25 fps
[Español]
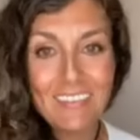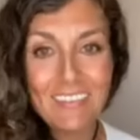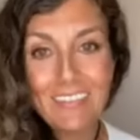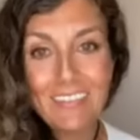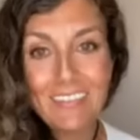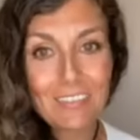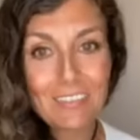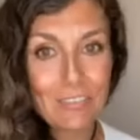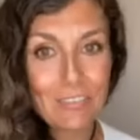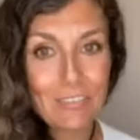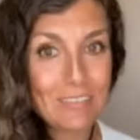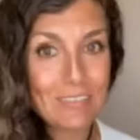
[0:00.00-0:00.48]

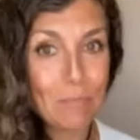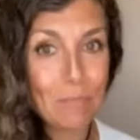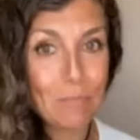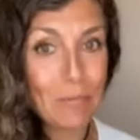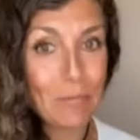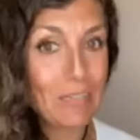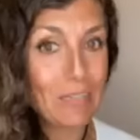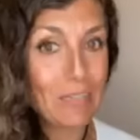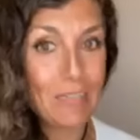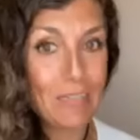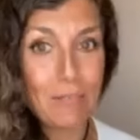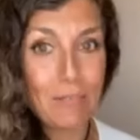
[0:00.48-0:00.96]
Esto
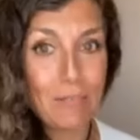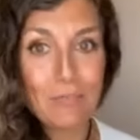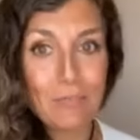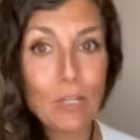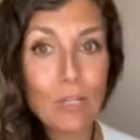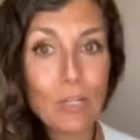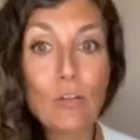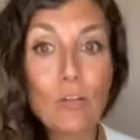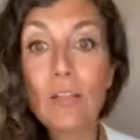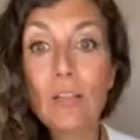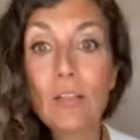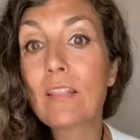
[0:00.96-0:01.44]
siempre
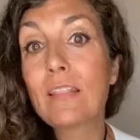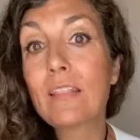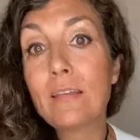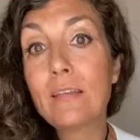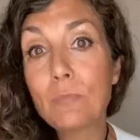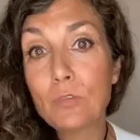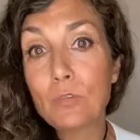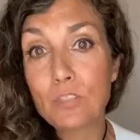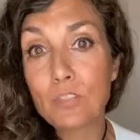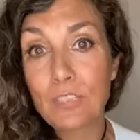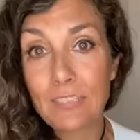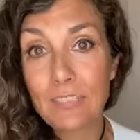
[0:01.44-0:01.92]
lo
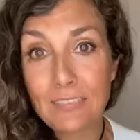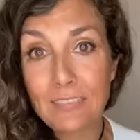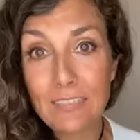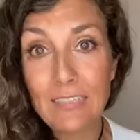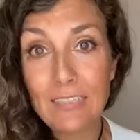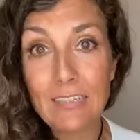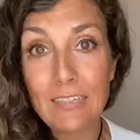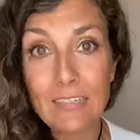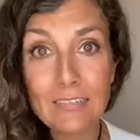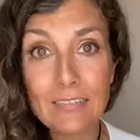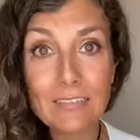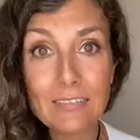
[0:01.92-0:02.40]
decimos y
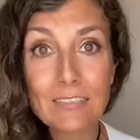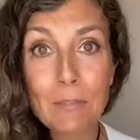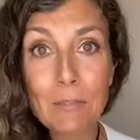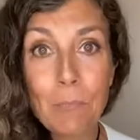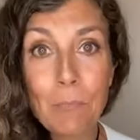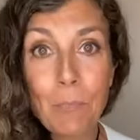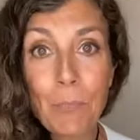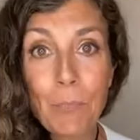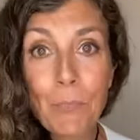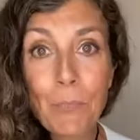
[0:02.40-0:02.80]
así es.